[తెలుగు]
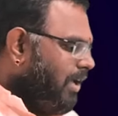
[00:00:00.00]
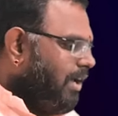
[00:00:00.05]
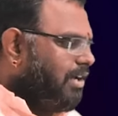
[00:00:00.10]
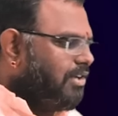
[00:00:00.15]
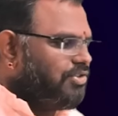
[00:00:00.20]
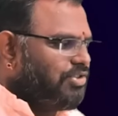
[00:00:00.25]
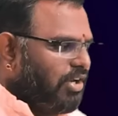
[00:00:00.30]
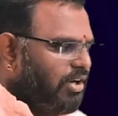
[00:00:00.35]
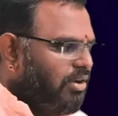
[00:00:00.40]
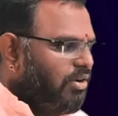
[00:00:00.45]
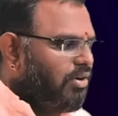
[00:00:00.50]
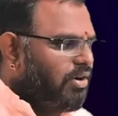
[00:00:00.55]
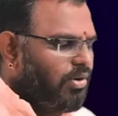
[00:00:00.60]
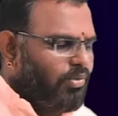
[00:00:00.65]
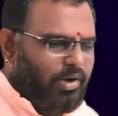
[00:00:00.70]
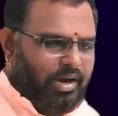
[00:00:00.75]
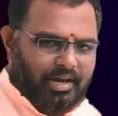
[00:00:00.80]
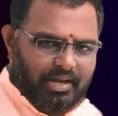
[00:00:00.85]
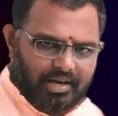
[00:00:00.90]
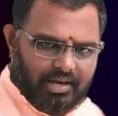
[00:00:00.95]
ఇక శని యొక్క
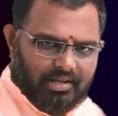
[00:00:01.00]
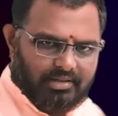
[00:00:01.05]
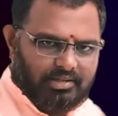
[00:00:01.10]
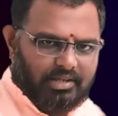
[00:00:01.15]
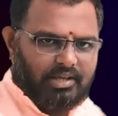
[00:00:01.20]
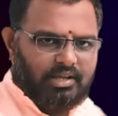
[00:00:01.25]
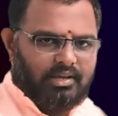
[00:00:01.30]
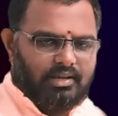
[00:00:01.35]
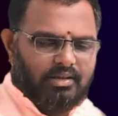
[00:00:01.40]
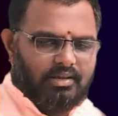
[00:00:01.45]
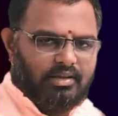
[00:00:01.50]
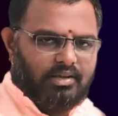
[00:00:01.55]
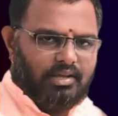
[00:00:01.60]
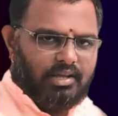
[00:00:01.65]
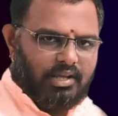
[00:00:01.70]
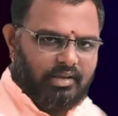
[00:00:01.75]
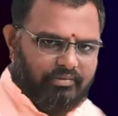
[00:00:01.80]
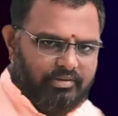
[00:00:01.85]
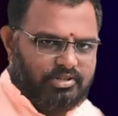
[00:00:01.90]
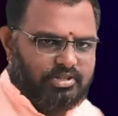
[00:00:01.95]
వక్రగతి
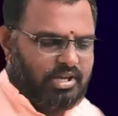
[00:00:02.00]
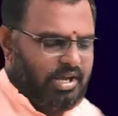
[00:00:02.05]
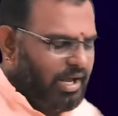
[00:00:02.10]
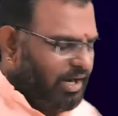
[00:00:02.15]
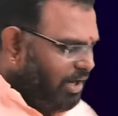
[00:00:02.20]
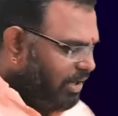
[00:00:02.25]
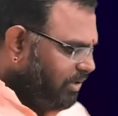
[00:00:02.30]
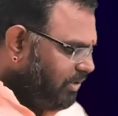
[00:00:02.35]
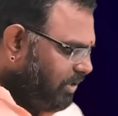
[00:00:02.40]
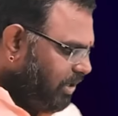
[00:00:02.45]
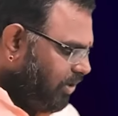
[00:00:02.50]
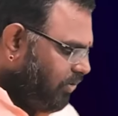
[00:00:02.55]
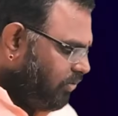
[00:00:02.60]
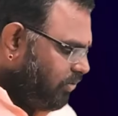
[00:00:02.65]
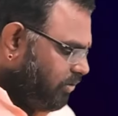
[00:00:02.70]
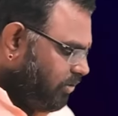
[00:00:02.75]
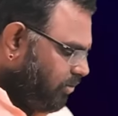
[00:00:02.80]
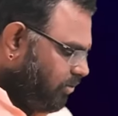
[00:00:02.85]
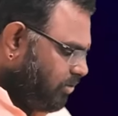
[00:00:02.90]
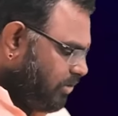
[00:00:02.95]
ఈ విషయాలన్నింటినీ
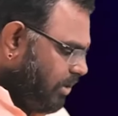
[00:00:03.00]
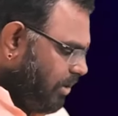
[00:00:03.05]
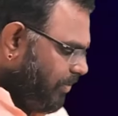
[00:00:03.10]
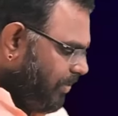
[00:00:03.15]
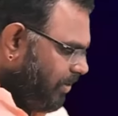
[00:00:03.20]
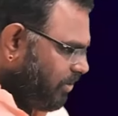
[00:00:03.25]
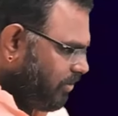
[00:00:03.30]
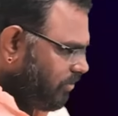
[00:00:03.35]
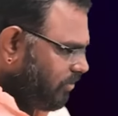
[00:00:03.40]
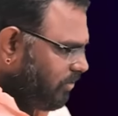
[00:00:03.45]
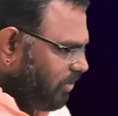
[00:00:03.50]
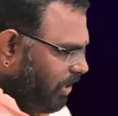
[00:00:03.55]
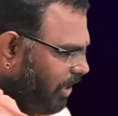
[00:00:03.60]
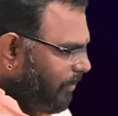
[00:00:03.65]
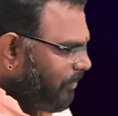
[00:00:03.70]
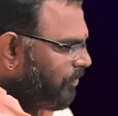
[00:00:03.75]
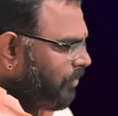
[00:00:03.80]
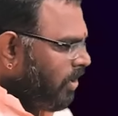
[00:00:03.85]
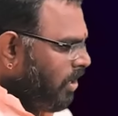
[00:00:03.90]
కూడా దృష్టిలో పెట్టుకుంటే